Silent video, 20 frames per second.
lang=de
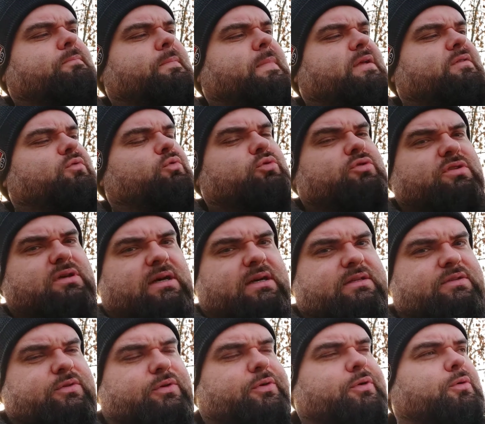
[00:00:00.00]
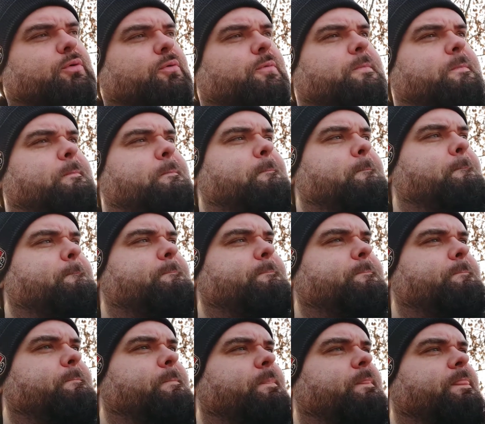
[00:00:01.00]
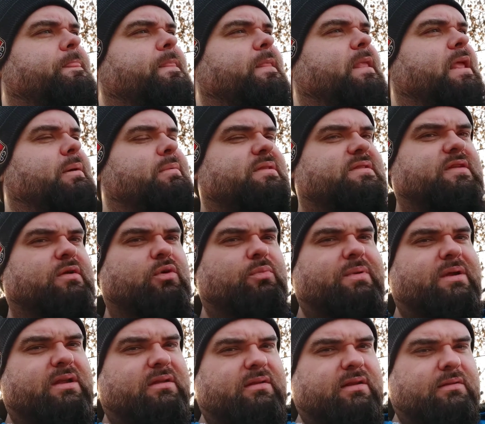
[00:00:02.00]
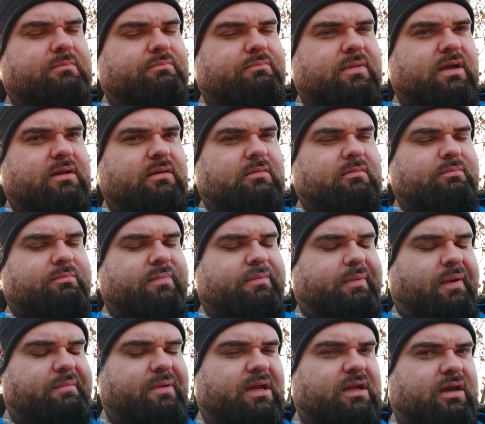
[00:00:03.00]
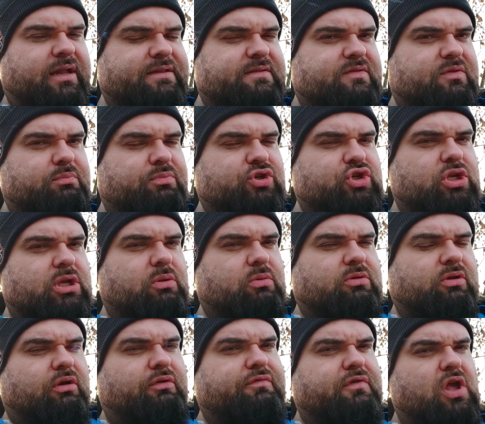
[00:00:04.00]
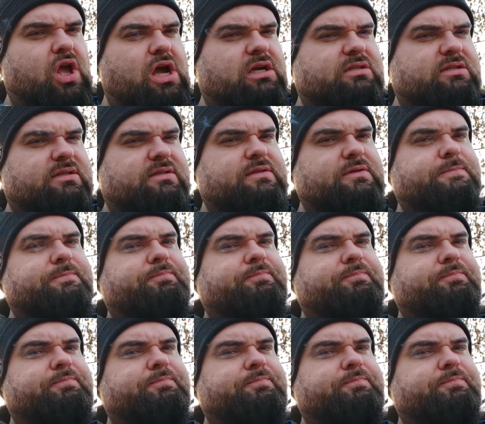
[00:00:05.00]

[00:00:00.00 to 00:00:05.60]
Also unter 8 Euro. Ich habe jetzt auch bei, den, bei meiner letzten Bestellung darauf geachtet,